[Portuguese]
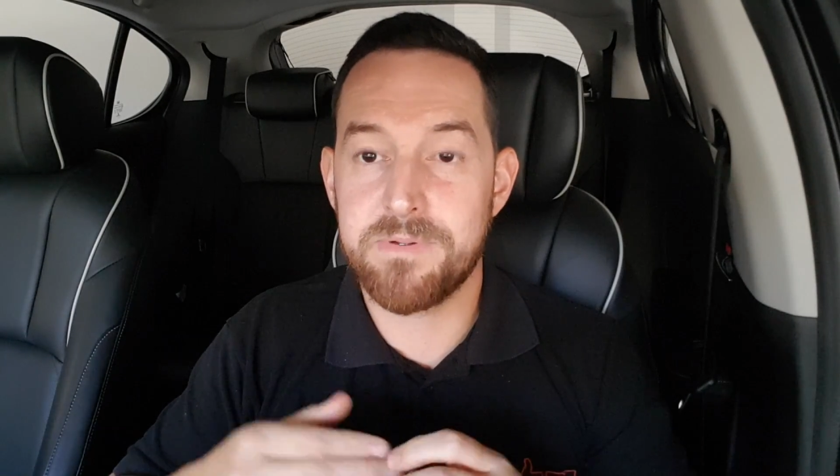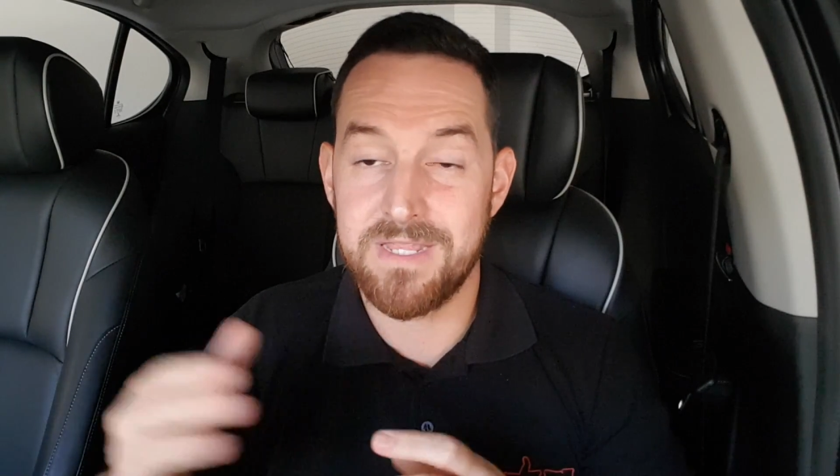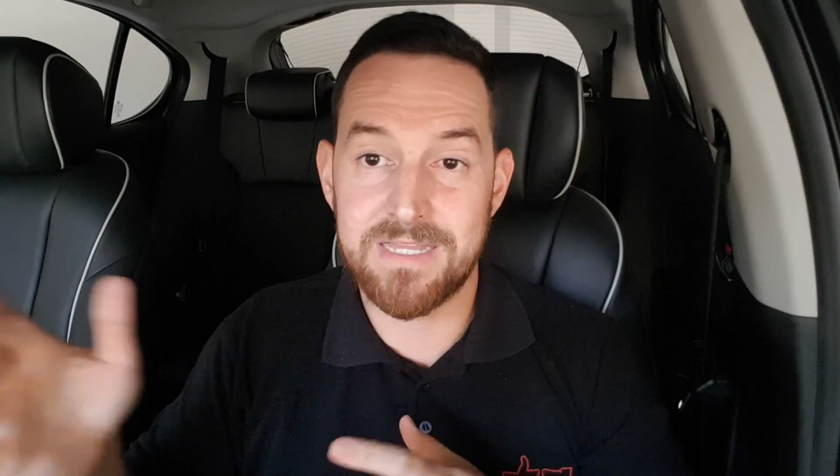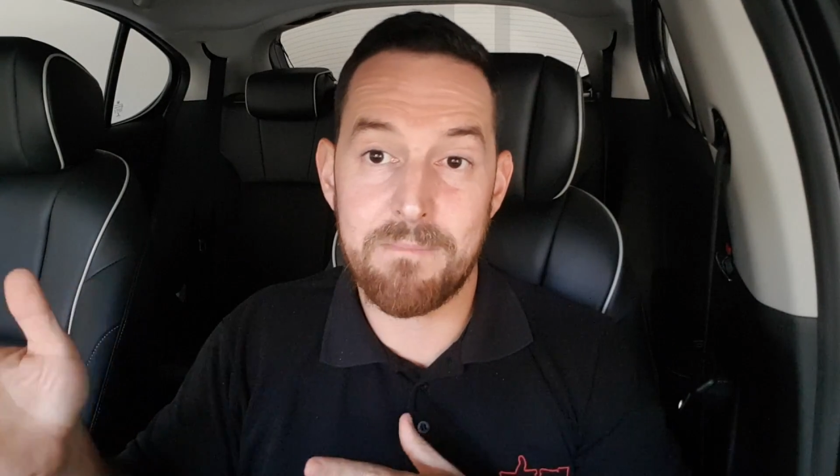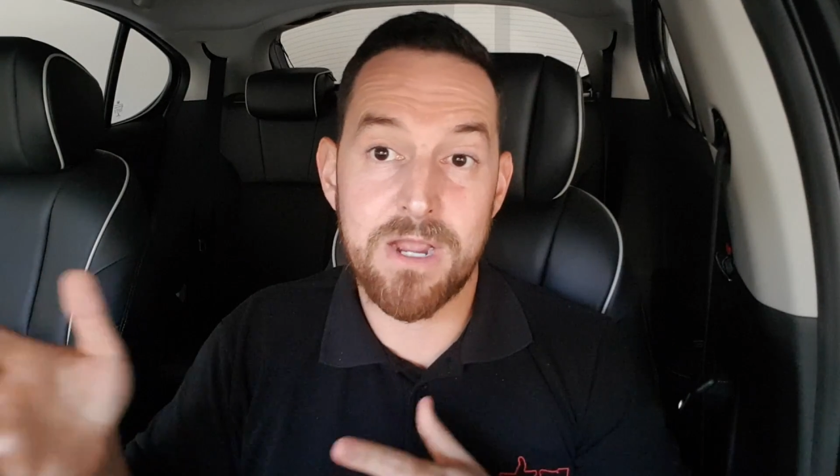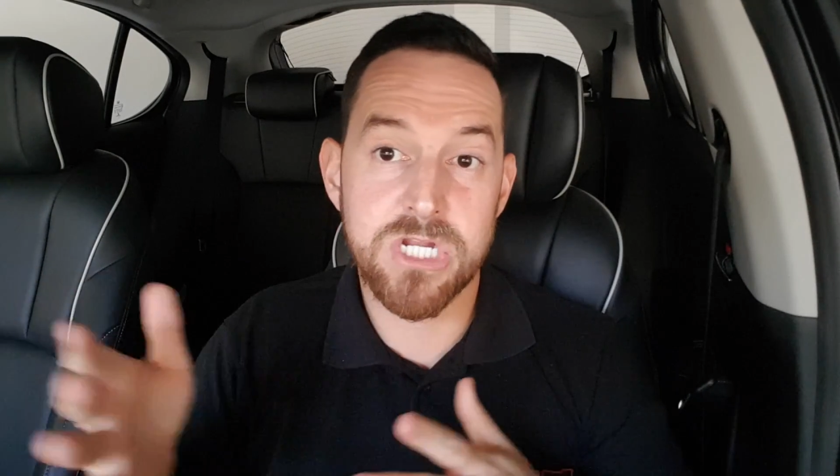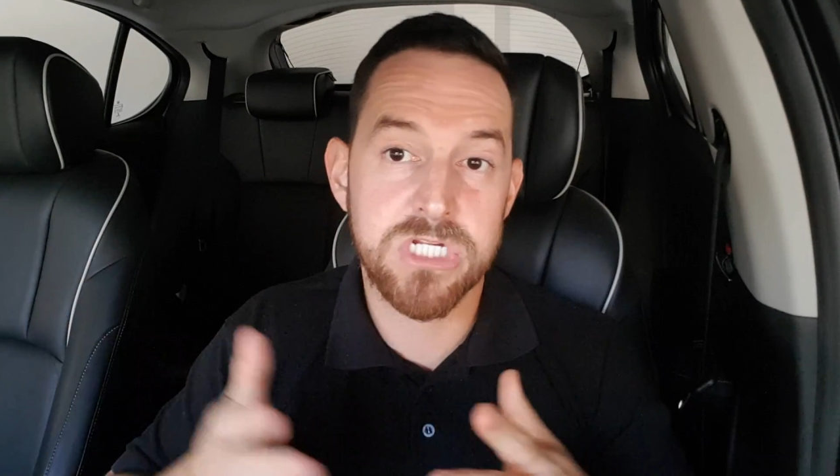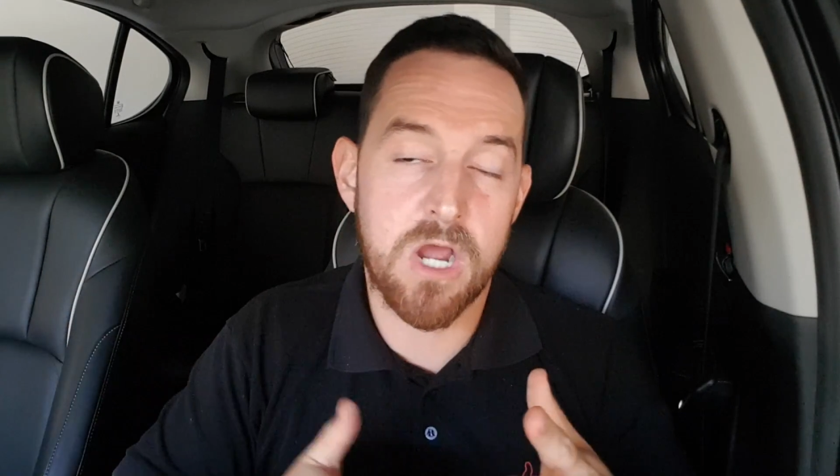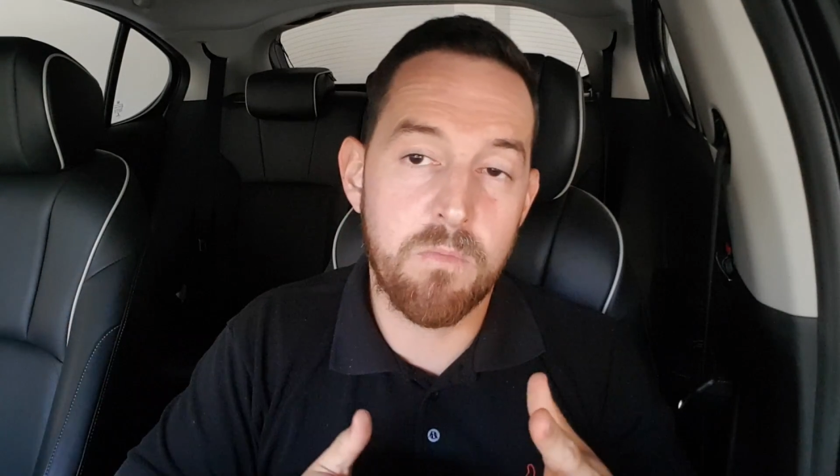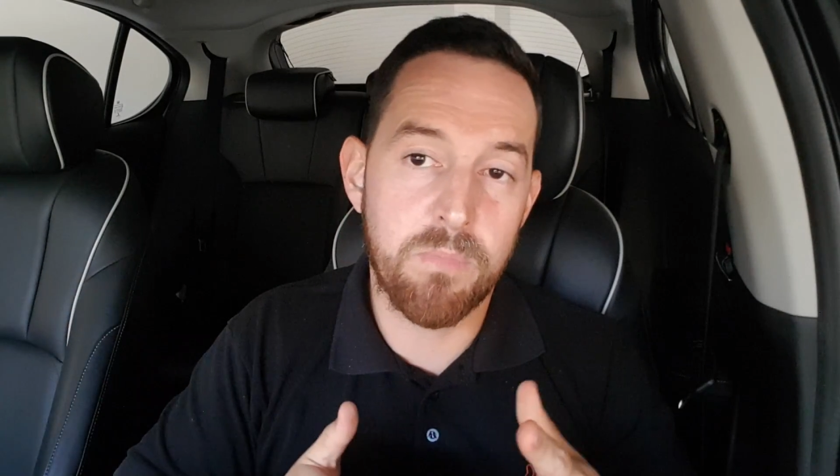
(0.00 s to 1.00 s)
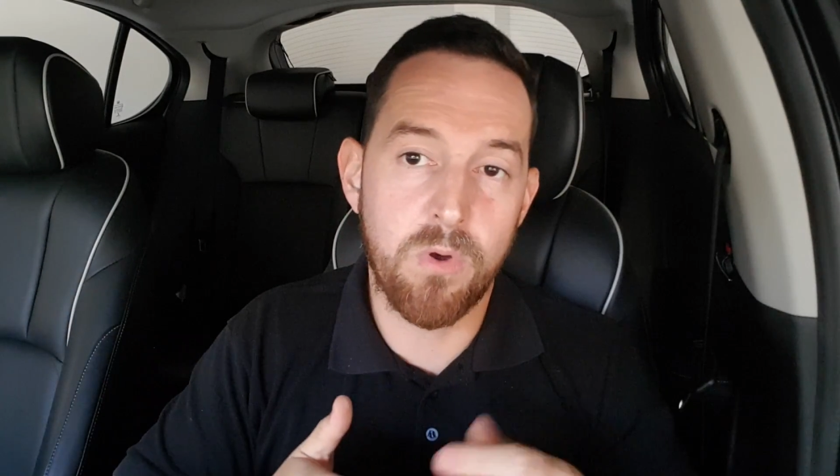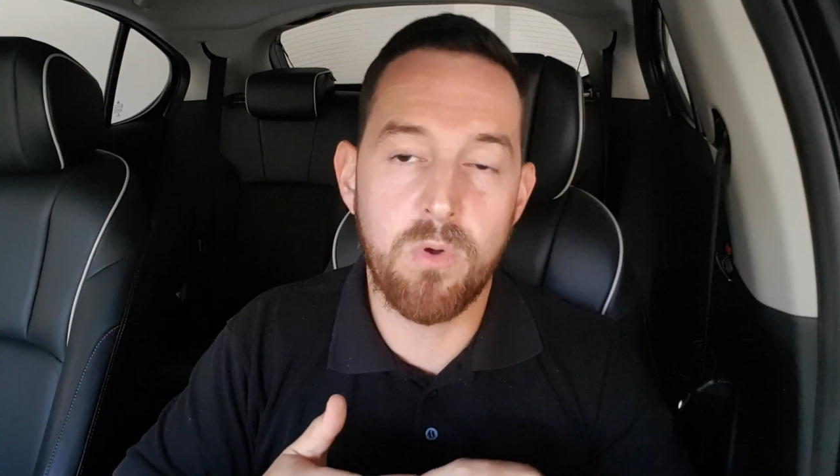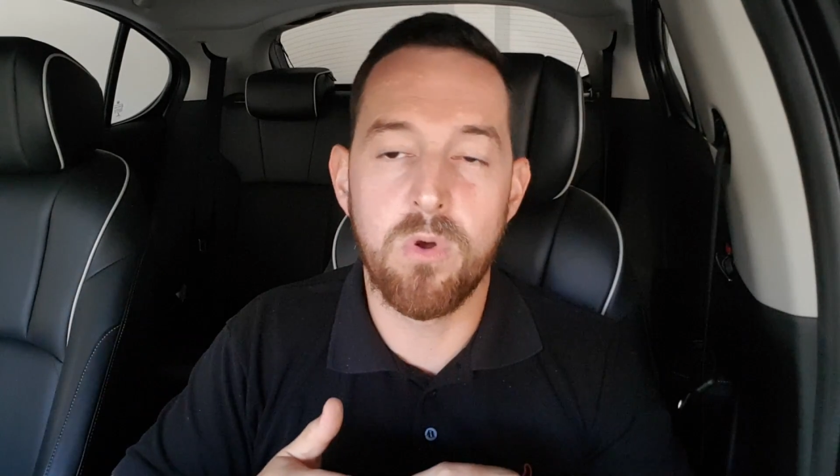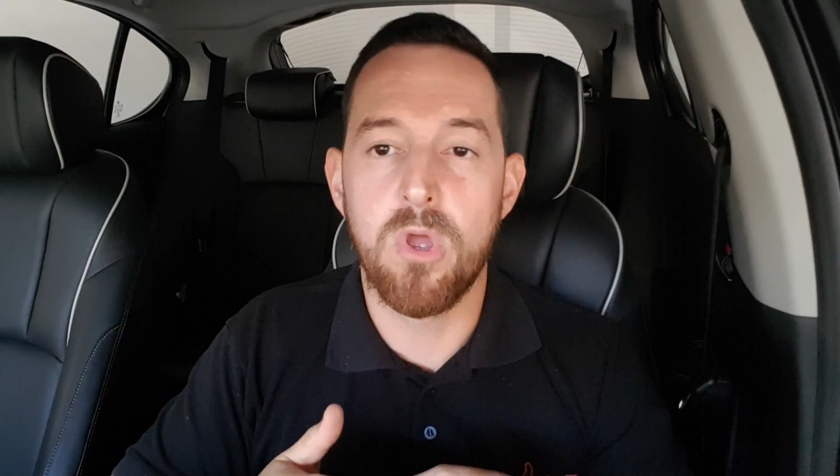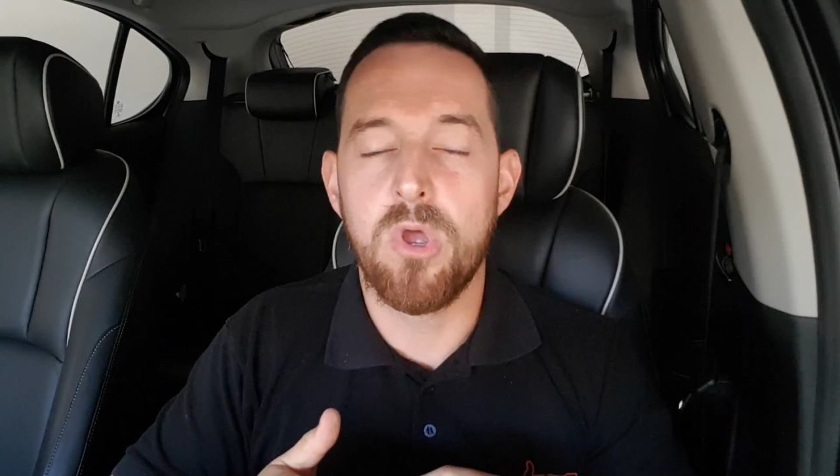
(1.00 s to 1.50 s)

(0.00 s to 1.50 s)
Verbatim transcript: Para tentar baixar um pouco